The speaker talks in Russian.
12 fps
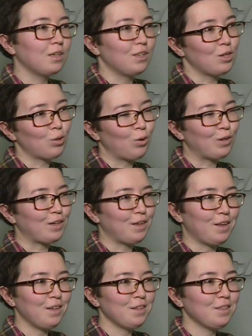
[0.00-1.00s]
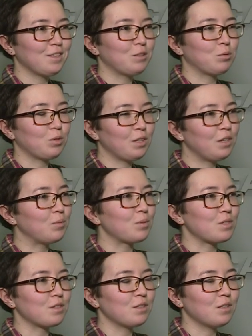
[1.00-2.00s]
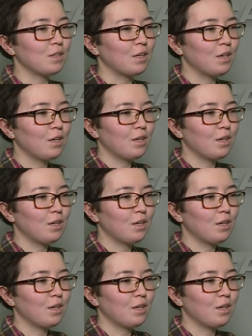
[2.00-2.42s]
И не только я, другие пациенты